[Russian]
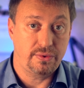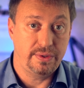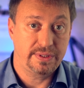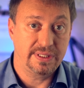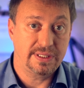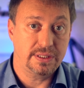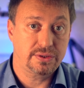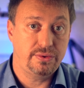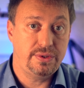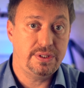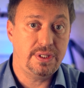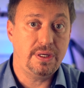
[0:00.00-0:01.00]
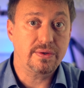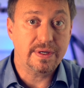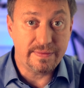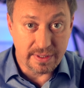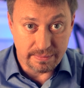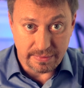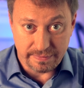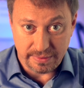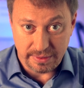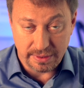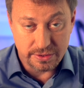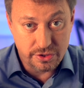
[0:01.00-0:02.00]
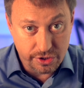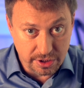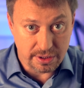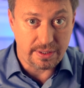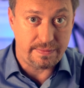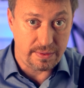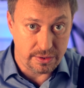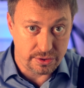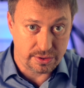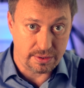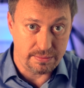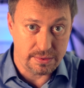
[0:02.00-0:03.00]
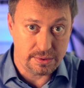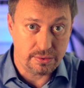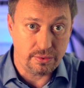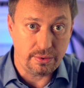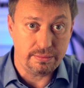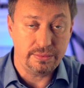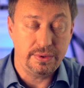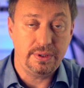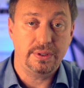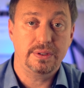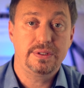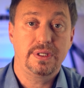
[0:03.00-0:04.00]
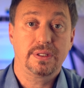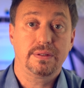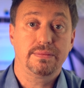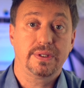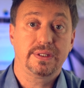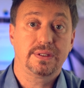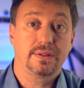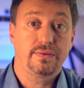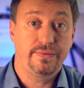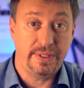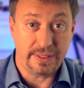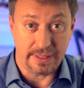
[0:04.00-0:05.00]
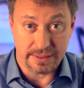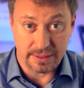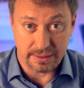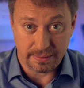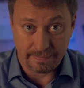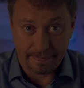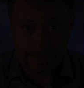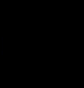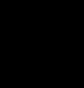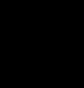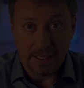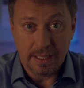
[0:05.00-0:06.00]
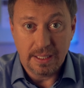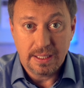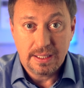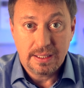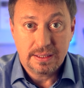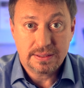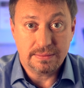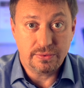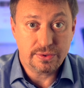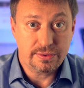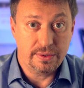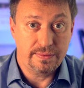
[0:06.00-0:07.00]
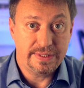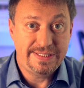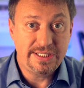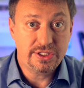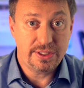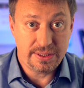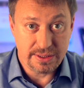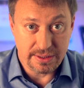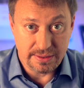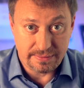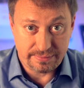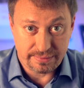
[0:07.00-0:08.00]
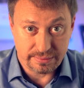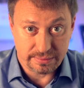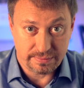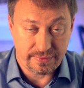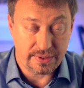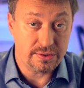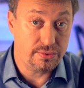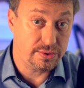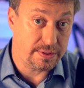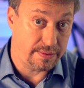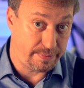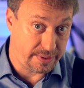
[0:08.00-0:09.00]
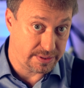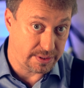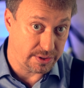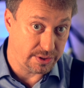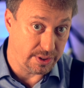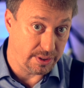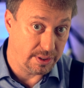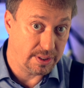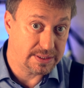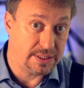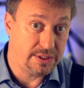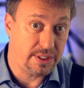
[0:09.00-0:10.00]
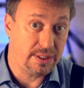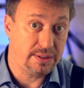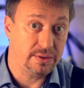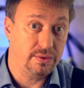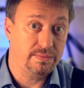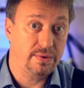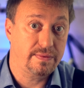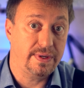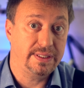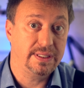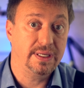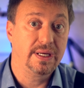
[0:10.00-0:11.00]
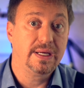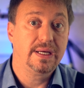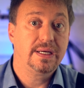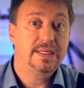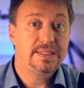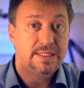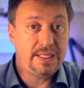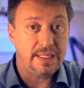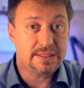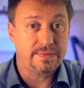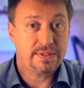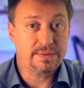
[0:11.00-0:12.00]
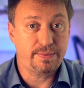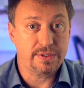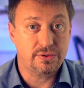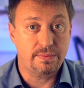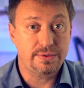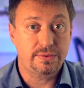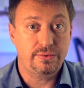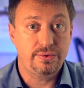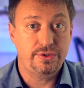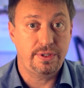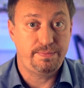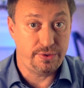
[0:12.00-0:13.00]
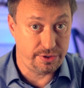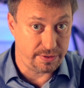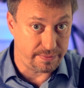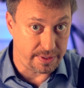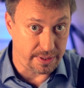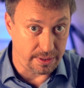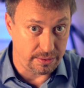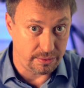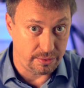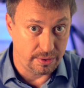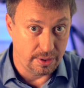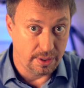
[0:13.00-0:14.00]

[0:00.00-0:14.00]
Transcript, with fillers: ролики каждую неделю, говорим о вине человеческим языком и делаем это увлекательно. Само слово «дижестив» французского происхождения означает оно буквально «средство, способствующее пищеварению».